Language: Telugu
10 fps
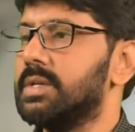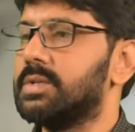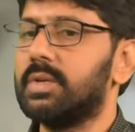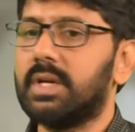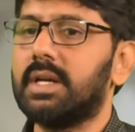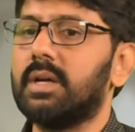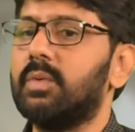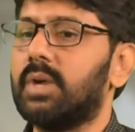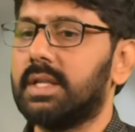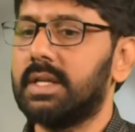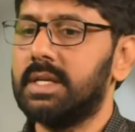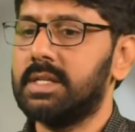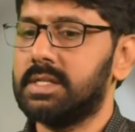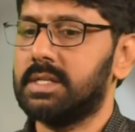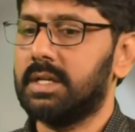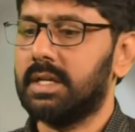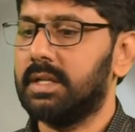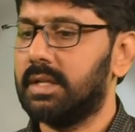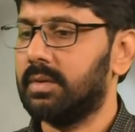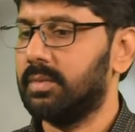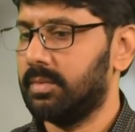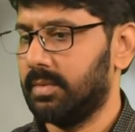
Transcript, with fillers: సో ఇక్కడ ఒక అతను ఏం చేశారంటే ఇద్దరు